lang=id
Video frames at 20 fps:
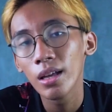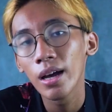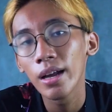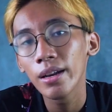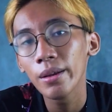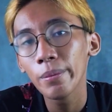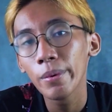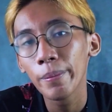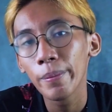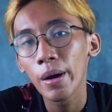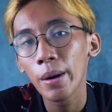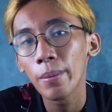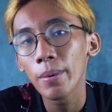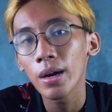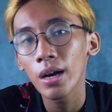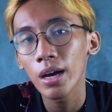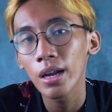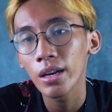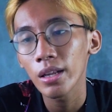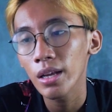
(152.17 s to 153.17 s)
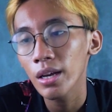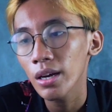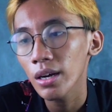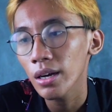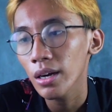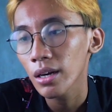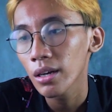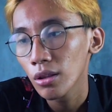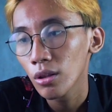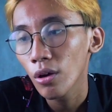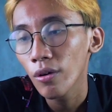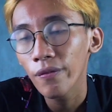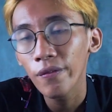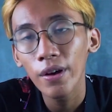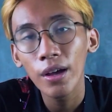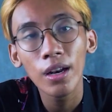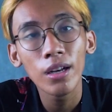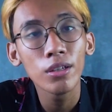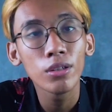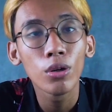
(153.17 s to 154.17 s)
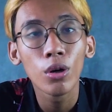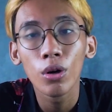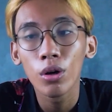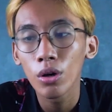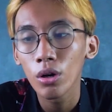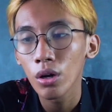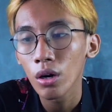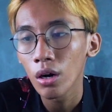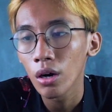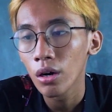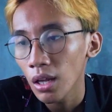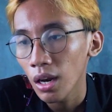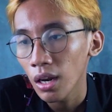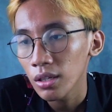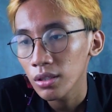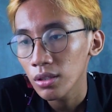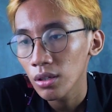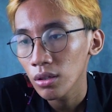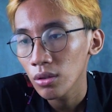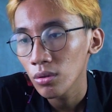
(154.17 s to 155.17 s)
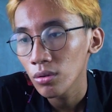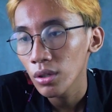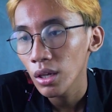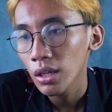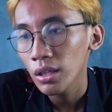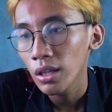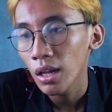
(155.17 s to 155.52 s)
dari beberapa karya novelis horor. Salah satunya